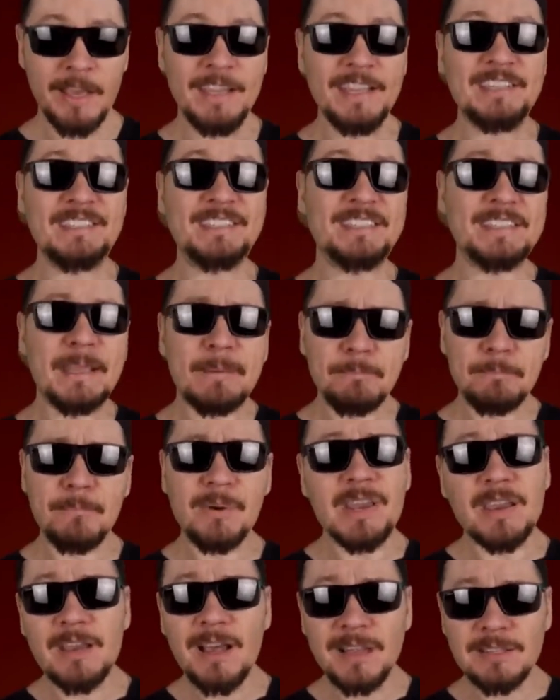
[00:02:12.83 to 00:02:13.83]
И 7
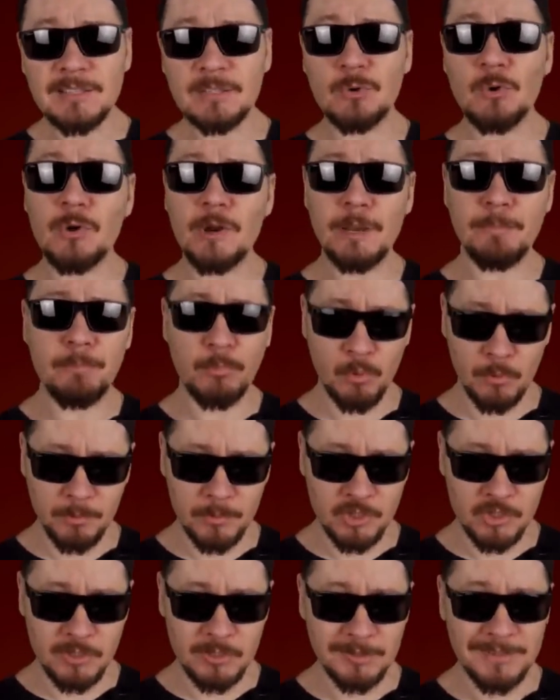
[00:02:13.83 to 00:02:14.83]
бригад скорой
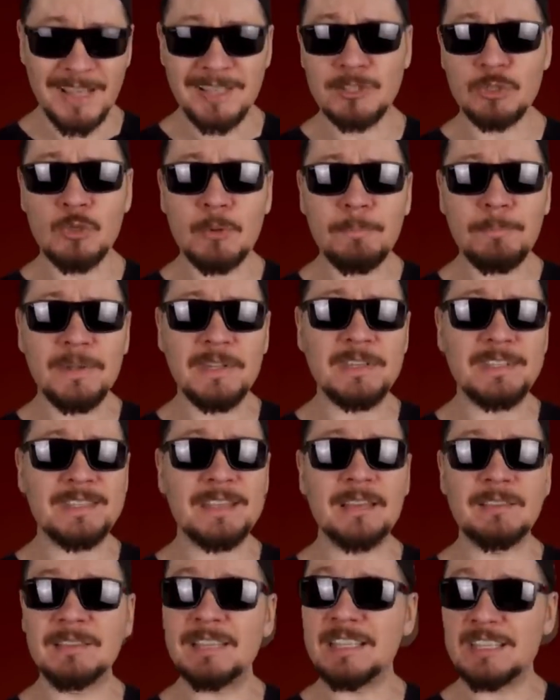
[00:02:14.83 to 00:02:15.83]
помощи на
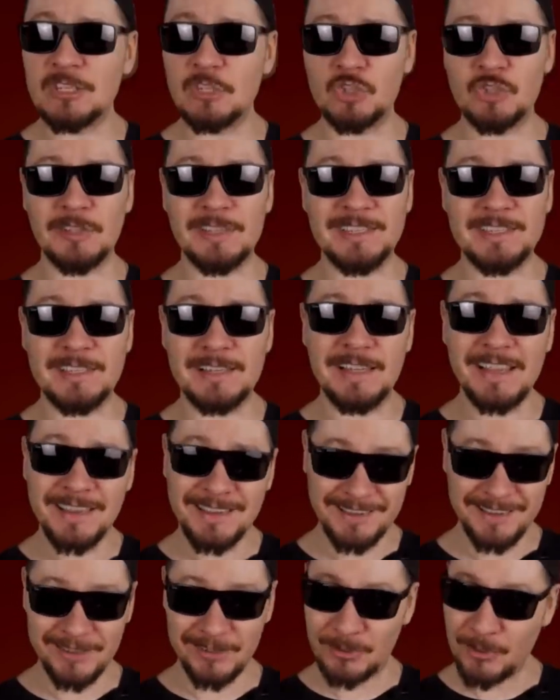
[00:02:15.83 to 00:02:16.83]
150 тысяч
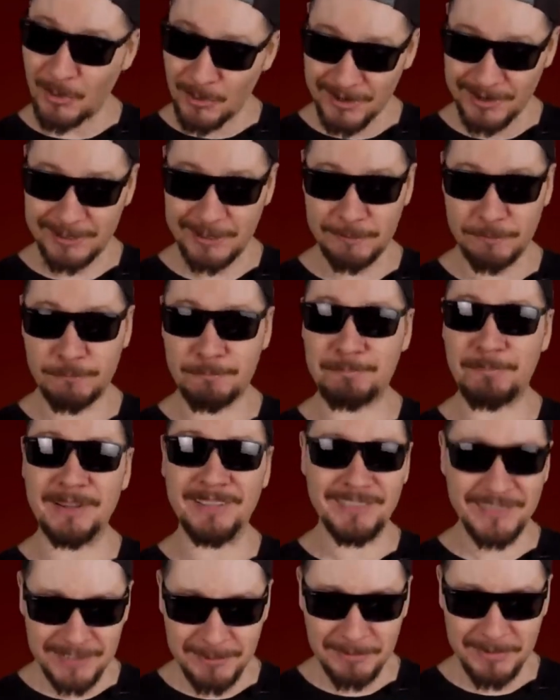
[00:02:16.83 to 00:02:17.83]
населения города в
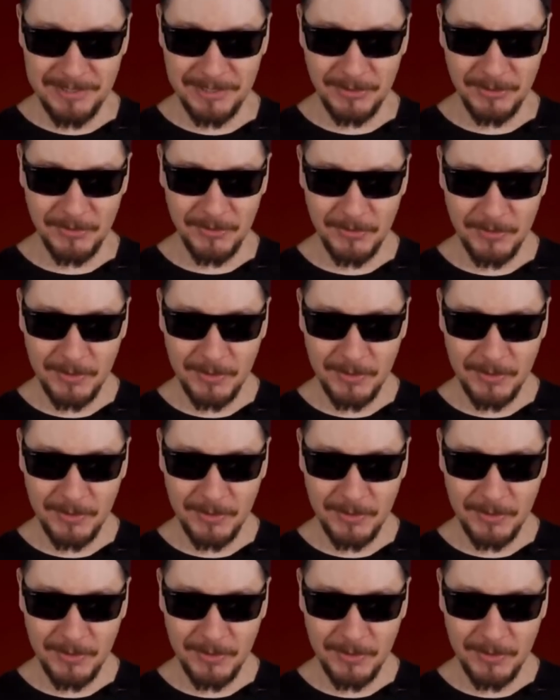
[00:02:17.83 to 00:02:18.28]
пандемию